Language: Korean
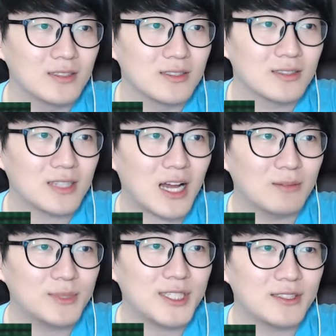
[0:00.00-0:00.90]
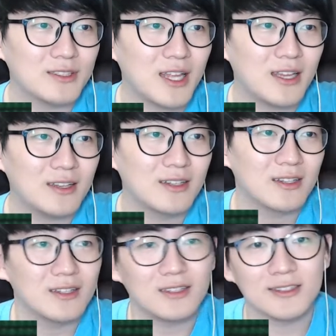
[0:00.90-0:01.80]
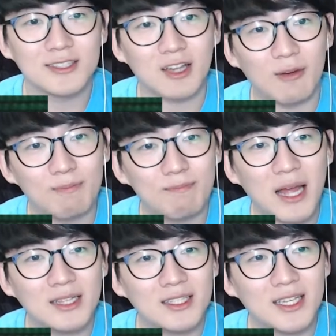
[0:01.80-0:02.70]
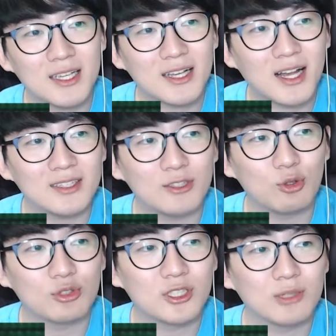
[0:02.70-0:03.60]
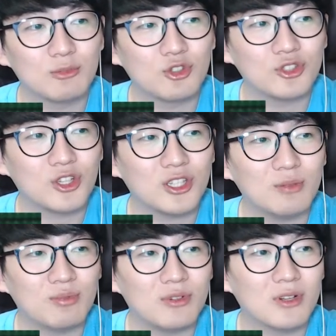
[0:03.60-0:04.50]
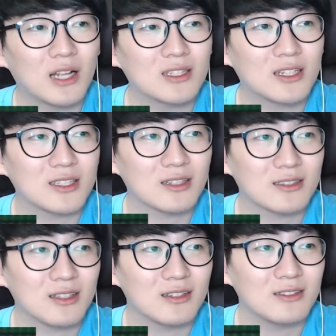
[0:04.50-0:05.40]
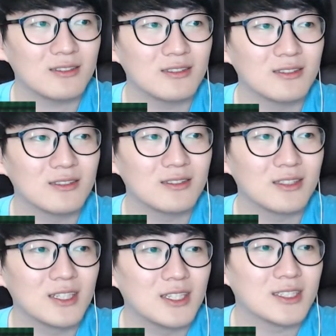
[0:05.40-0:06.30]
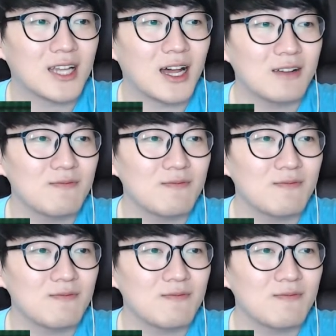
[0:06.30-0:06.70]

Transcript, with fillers: 다음 시즌에 전반기까지도 지금 출전이 불가능한 상태예요. 자,